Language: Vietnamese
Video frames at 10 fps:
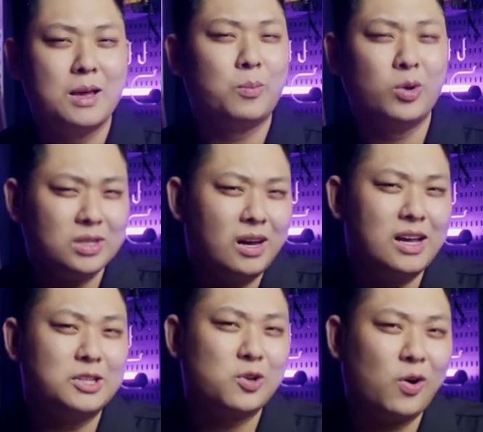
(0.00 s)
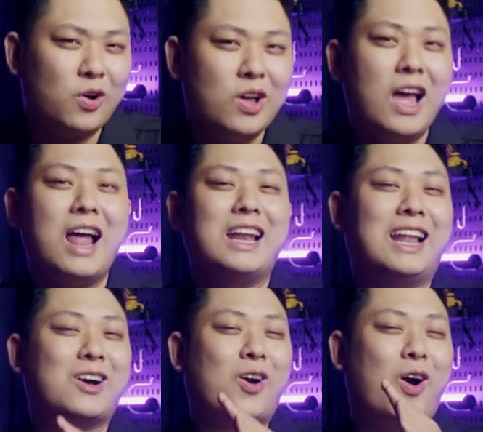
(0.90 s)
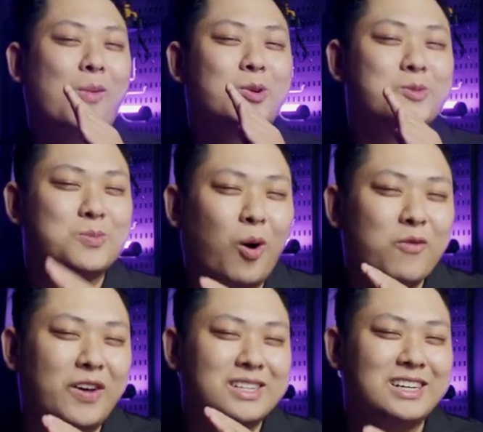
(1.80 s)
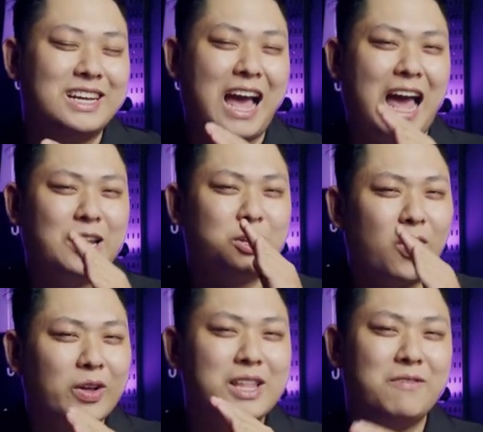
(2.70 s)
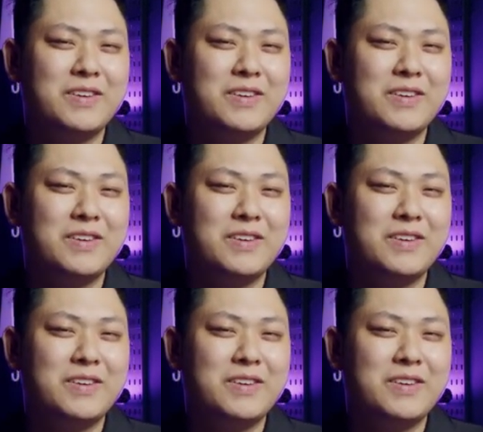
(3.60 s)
Buồn cười ở chỗ là có một bộ phận người Hàn nói tiếng